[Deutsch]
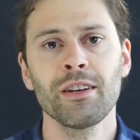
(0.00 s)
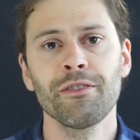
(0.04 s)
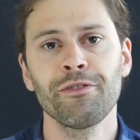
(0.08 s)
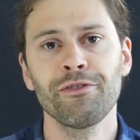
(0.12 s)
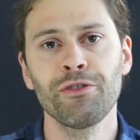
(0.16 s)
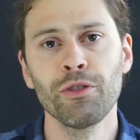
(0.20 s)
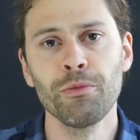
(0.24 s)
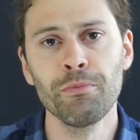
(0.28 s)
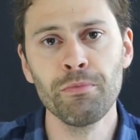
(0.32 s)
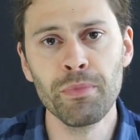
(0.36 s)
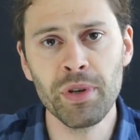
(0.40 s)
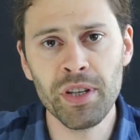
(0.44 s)

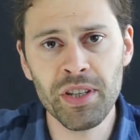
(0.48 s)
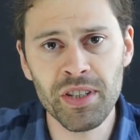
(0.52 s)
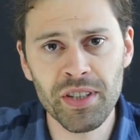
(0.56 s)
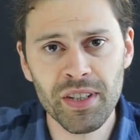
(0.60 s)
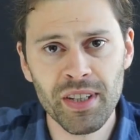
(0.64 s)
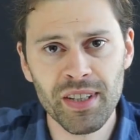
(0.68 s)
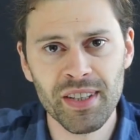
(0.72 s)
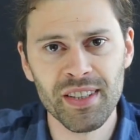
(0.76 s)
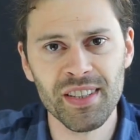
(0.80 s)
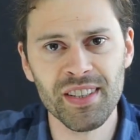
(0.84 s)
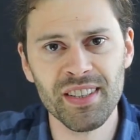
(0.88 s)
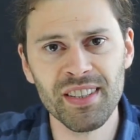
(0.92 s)
Für
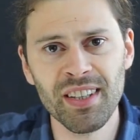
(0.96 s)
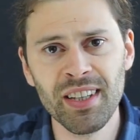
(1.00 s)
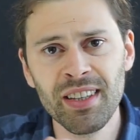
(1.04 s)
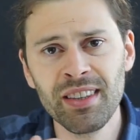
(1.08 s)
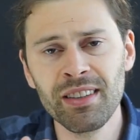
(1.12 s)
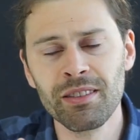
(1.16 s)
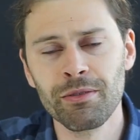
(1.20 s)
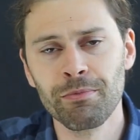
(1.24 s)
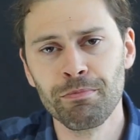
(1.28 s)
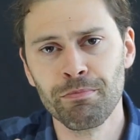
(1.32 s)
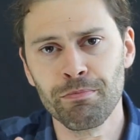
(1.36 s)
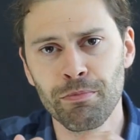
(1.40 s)
mich
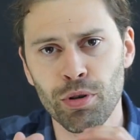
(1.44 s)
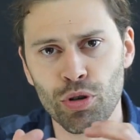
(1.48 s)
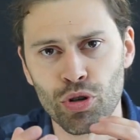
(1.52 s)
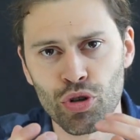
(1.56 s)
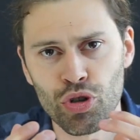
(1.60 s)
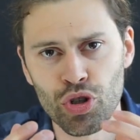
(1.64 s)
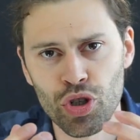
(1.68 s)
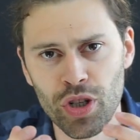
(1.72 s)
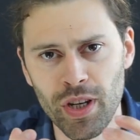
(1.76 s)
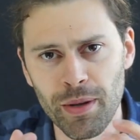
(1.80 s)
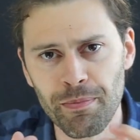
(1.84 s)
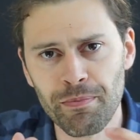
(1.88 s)
sind
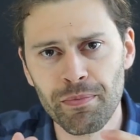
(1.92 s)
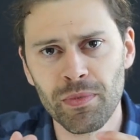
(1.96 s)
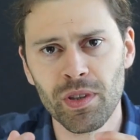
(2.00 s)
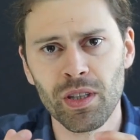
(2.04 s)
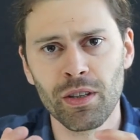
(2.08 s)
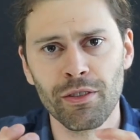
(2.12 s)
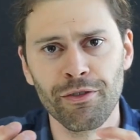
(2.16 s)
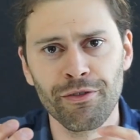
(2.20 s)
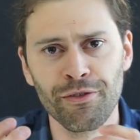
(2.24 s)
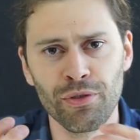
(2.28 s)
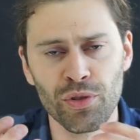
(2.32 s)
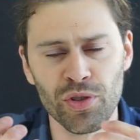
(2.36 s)

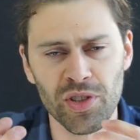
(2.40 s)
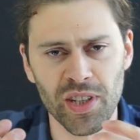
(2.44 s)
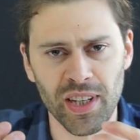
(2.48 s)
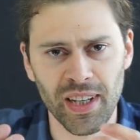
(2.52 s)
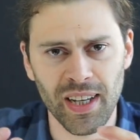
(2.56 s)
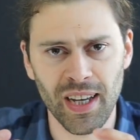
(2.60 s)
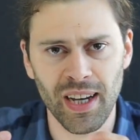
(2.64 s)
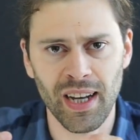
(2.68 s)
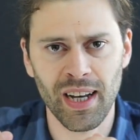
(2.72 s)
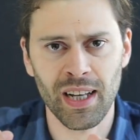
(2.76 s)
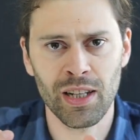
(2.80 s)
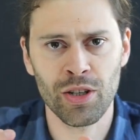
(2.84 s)
bestimmte
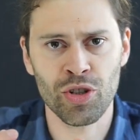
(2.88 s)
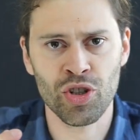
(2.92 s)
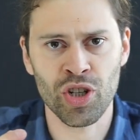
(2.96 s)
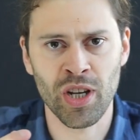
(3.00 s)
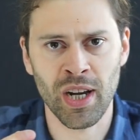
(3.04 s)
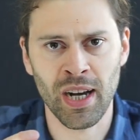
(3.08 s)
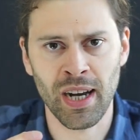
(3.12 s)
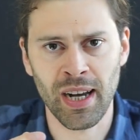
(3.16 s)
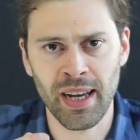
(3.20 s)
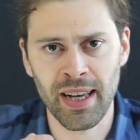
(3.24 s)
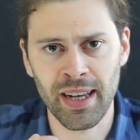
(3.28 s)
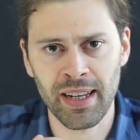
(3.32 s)
physikalische
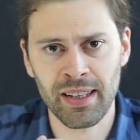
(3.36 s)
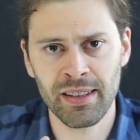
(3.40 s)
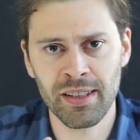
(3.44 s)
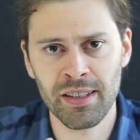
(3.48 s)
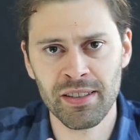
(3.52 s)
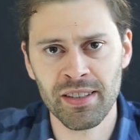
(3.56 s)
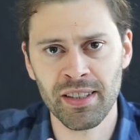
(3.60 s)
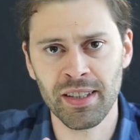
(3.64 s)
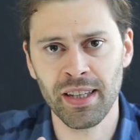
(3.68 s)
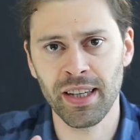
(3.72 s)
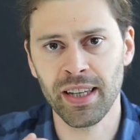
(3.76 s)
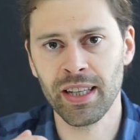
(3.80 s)

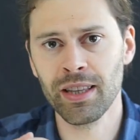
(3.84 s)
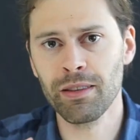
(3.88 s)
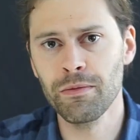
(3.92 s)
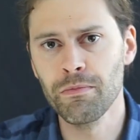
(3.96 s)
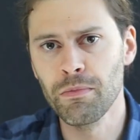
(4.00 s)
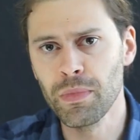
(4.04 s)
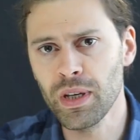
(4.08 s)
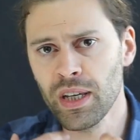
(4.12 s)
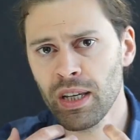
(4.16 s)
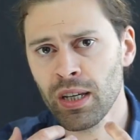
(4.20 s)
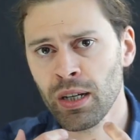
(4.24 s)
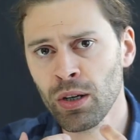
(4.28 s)
Ereignisse in
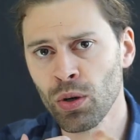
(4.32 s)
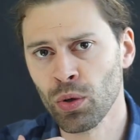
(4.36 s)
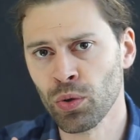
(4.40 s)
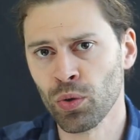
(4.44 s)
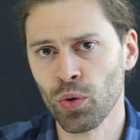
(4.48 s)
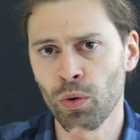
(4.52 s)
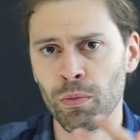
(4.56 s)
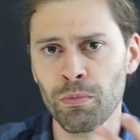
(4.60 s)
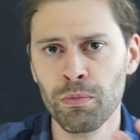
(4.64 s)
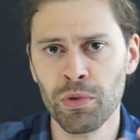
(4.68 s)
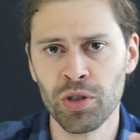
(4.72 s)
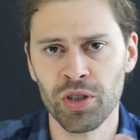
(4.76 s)
mir und
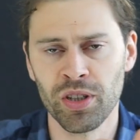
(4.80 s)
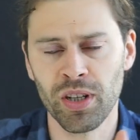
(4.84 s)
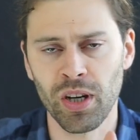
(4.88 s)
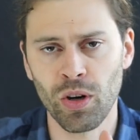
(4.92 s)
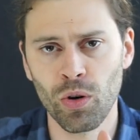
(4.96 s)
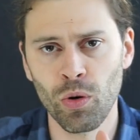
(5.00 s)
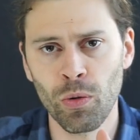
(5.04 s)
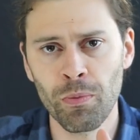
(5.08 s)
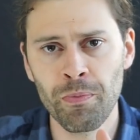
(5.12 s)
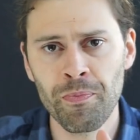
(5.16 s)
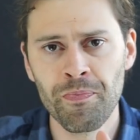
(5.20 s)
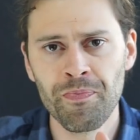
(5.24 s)
um mich
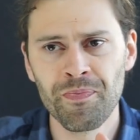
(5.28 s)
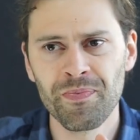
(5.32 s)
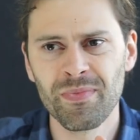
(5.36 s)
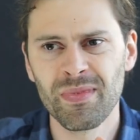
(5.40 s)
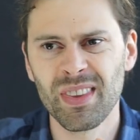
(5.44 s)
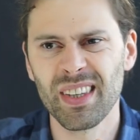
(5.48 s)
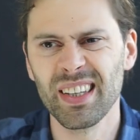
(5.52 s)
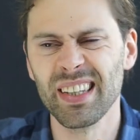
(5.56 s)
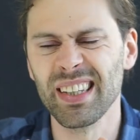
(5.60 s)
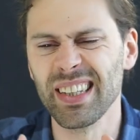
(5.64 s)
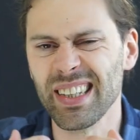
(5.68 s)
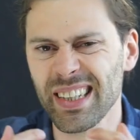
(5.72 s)
herum
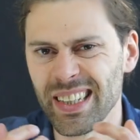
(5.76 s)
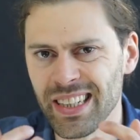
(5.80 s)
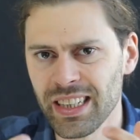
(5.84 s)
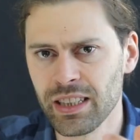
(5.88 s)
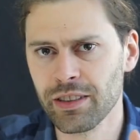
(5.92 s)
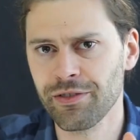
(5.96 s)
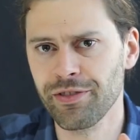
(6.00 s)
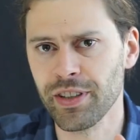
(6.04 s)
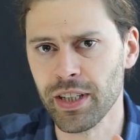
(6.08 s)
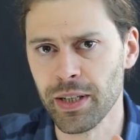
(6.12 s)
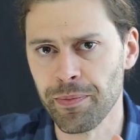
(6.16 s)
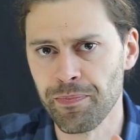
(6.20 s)

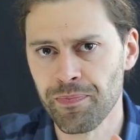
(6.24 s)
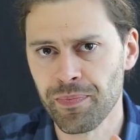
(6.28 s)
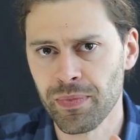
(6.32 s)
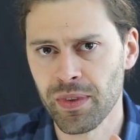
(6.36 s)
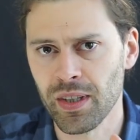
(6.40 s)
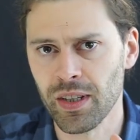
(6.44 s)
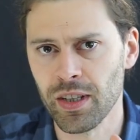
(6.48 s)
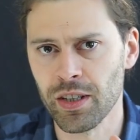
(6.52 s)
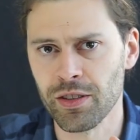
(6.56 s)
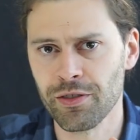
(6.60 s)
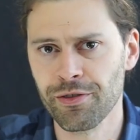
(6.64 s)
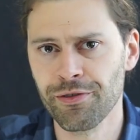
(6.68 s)
irgendwie
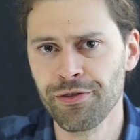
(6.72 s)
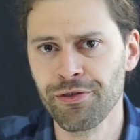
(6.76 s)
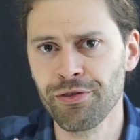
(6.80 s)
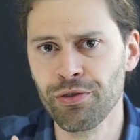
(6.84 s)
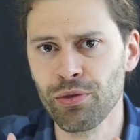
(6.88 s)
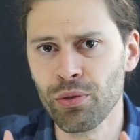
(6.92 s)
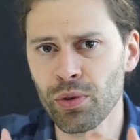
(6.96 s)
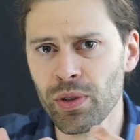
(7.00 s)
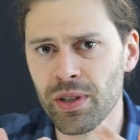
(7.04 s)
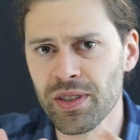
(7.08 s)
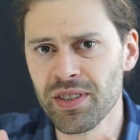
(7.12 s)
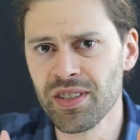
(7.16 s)
es
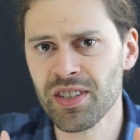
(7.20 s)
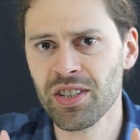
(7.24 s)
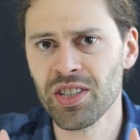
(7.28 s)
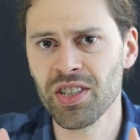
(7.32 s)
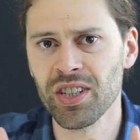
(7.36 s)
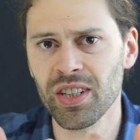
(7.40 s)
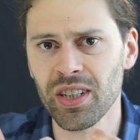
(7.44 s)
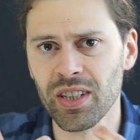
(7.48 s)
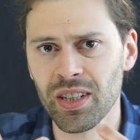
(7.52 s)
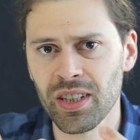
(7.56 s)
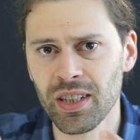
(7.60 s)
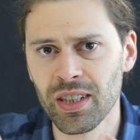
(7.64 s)
fühlt
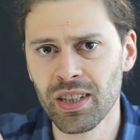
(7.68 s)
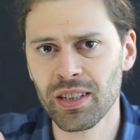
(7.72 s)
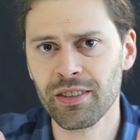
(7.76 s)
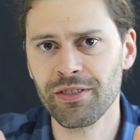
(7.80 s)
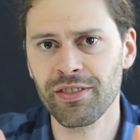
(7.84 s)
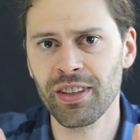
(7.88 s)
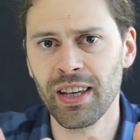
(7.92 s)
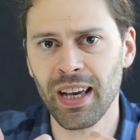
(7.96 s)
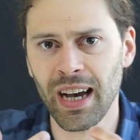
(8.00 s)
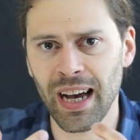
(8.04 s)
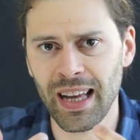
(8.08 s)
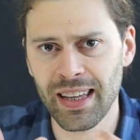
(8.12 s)
sich
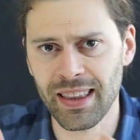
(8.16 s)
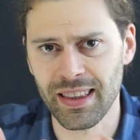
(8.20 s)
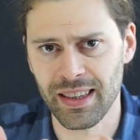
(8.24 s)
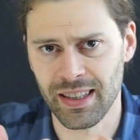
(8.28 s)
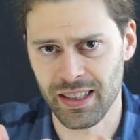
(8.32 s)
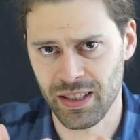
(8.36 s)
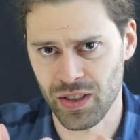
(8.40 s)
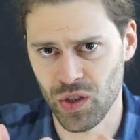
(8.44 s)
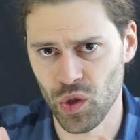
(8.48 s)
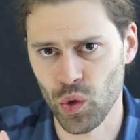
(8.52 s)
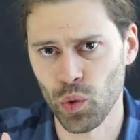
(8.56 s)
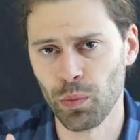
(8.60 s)
irgendwie
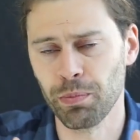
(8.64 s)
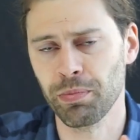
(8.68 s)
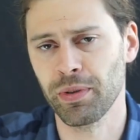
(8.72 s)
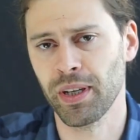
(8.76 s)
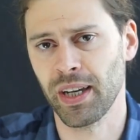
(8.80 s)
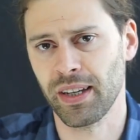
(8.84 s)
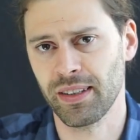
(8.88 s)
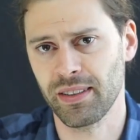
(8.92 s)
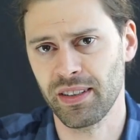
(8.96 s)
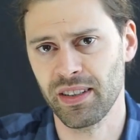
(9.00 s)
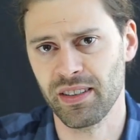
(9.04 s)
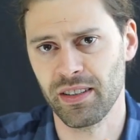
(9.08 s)
an,
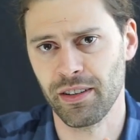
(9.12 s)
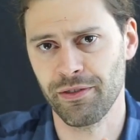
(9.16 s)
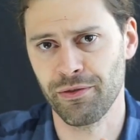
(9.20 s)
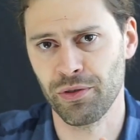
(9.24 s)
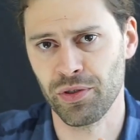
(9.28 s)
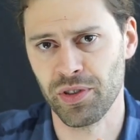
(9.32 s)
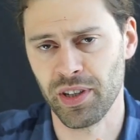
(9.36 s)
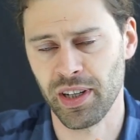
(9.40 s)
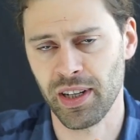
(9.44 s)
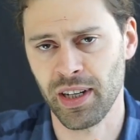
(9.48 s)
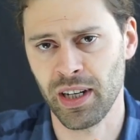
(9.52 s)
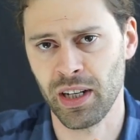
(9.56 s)
Subjekt dieser
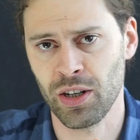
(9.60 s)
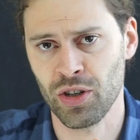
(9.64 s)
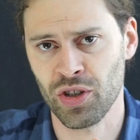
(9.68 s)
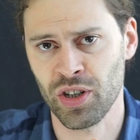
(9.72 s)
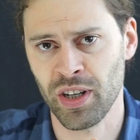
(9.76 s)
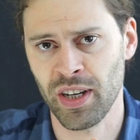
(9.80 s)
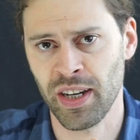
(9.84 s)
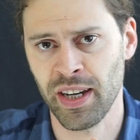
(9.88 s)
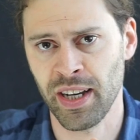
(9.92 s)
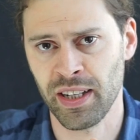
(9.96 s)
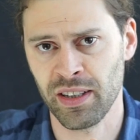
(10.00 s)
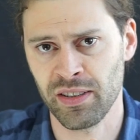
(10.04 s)

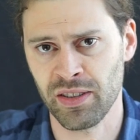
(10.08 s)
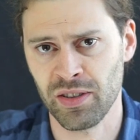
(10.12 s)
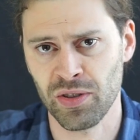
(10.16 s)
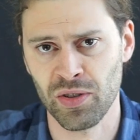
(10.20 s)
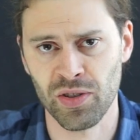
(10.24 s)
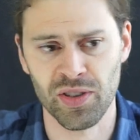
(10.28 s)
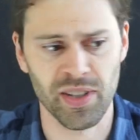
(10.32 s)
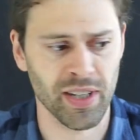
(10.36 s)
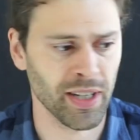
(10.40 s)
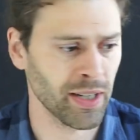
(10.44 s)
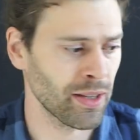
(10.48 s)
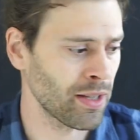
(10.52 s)
physikalischen Ereignisse
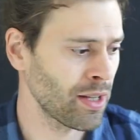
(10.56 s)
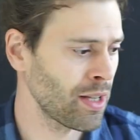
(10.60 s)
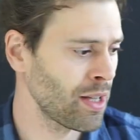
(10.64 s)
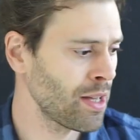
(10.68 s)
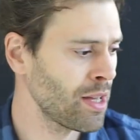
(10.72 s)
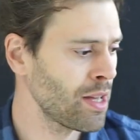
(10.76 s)
zu sein.